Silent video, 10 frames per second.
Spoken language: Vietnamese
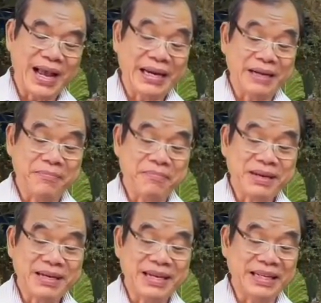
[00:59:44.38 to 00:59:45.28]
Những phần
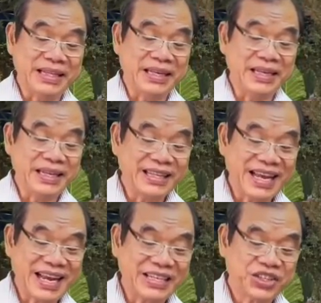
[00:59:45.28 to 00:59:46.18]
tiền này sẽ được mua
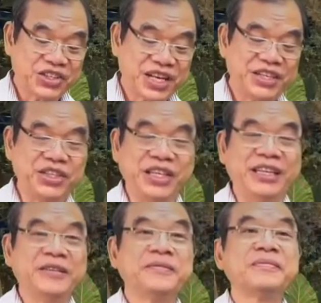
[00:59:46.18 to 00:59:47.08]
sữa cho các
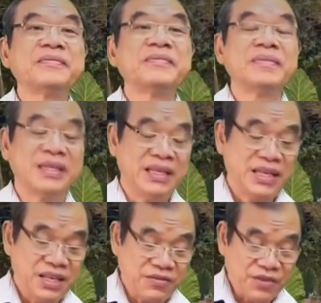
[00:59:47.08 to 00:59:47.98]
em bên quê hương
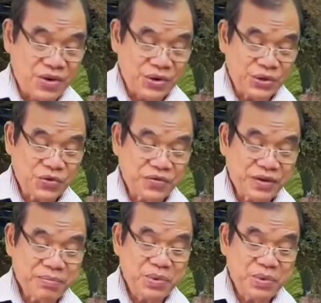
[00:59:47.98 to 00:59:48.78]
Việt Nam của mình.